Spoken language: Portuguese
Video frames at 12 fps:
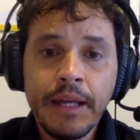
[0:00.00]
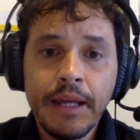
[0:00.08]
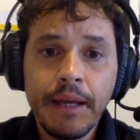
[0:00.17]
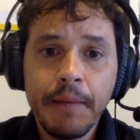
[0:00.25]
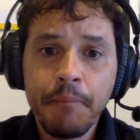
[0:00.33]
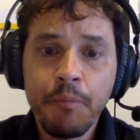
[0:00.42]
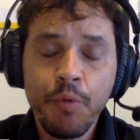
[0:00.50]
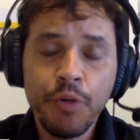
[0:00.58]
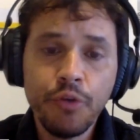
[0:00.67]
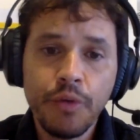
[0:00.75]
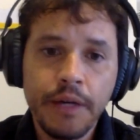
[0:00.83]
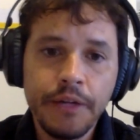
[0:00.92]
é,
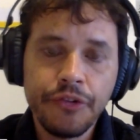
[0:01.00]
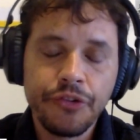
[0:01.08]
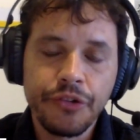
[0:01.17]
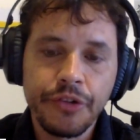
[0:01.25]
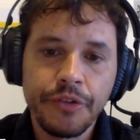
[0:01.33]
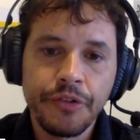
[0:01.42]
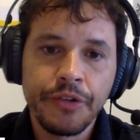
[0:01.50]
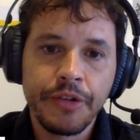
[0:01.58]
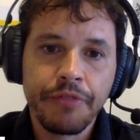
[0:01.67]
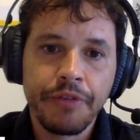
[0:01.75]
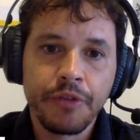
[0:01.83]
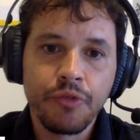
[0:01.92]
muito antes de, de
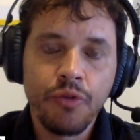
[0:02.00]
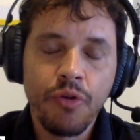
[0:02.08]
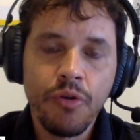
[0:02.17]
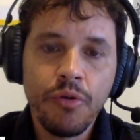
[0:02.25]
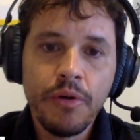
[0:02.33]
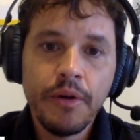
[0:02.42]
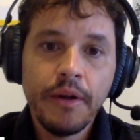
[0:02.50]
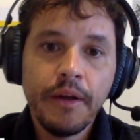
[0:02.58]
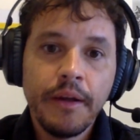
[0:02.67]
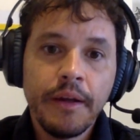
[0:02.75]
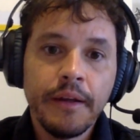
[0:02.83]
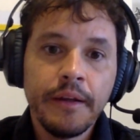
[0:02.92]
ter feito o gol.
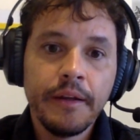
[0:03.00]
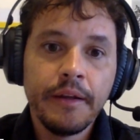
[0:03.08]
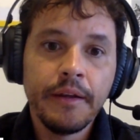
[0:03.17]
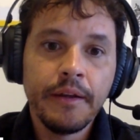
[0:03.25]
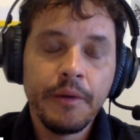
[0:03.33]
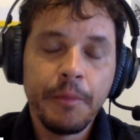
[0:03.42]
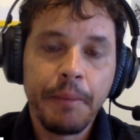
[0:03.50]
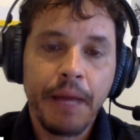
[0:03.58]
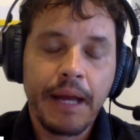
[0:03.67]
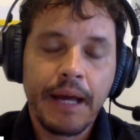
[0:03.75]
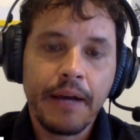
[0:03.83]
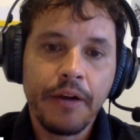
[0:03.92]
E o
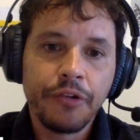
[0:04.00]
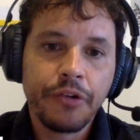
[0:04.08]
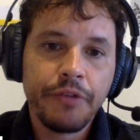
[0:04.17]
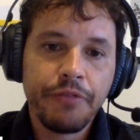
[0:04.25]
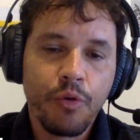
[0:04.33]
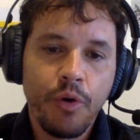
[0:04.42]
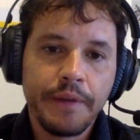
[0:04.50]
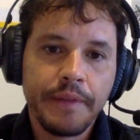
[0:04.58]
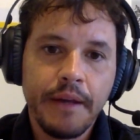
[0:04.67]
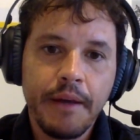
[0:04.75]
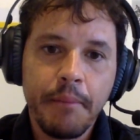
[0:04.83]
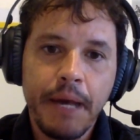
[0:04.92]
placar eu acho que ficou
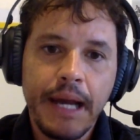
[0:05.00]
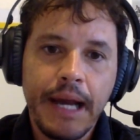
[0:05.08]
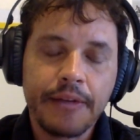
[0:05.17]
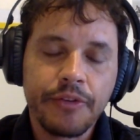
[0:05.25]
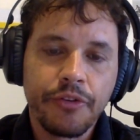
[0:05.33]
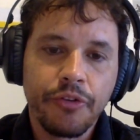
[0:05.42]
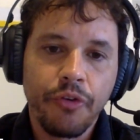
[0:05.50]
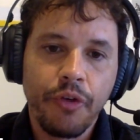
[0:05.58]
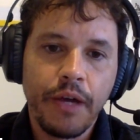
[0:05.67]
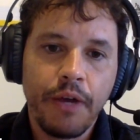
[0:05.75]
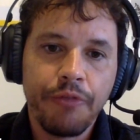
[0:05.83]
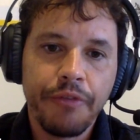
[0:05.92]
até barato, se você
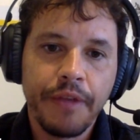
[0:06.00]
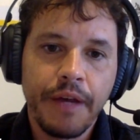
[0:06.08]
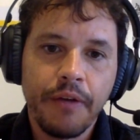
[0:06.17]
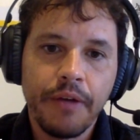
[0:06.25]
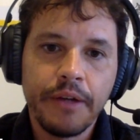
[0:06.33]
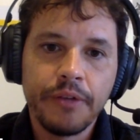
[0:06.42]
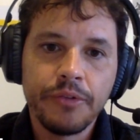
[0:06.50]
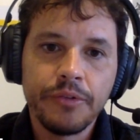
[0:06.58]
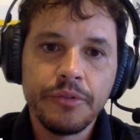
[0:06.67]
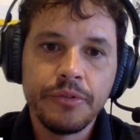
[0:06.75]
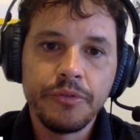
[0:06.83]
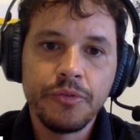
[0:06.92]
olhar o final ali
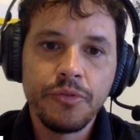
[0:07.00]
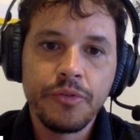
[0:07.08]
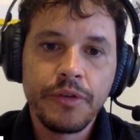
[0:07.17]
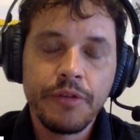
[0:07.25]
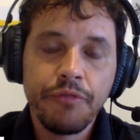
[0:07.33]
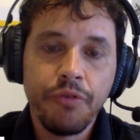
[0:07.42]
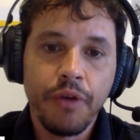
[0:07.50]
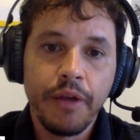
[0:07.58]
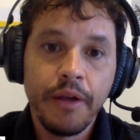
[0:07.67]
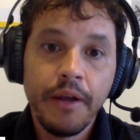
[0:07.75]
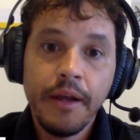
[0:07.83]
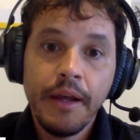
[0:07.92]
do, do que
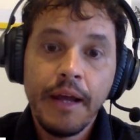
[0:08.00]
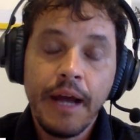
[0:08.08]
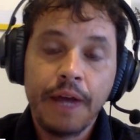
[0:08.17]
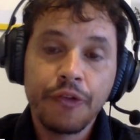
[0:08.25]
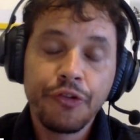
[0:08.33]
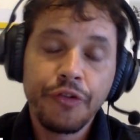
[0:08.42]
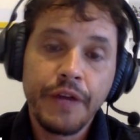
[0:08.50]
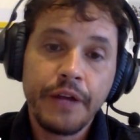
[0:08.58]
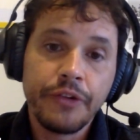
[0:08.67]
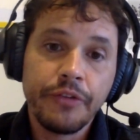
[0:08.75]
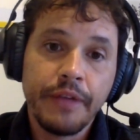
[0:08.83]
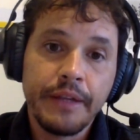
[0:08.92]
foi. A
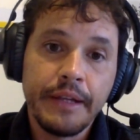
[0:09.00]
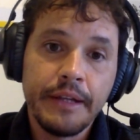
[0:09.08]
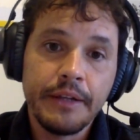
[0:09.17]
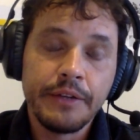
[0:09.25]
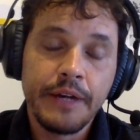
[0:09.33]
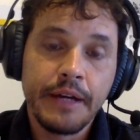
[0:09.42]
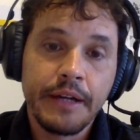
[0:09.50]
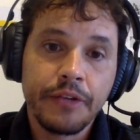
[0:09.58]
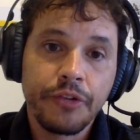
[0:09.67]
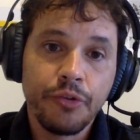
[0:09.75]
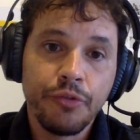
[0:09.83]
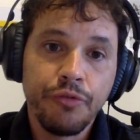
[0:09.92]
justificativa dele da
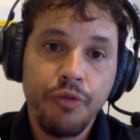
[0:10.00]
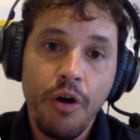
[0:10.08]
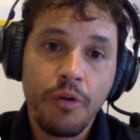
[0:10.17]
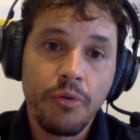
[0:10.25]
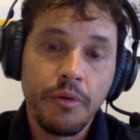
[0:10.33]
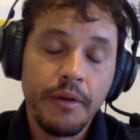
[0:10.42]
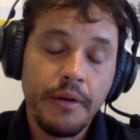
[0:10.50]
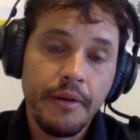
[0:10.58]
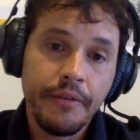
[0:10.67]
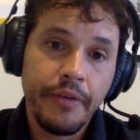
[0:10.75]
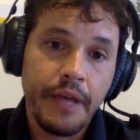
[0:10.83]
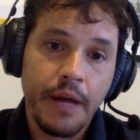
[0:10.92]
questão do foco,
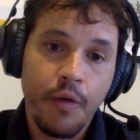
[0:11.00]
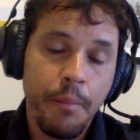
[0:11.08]
é assim, é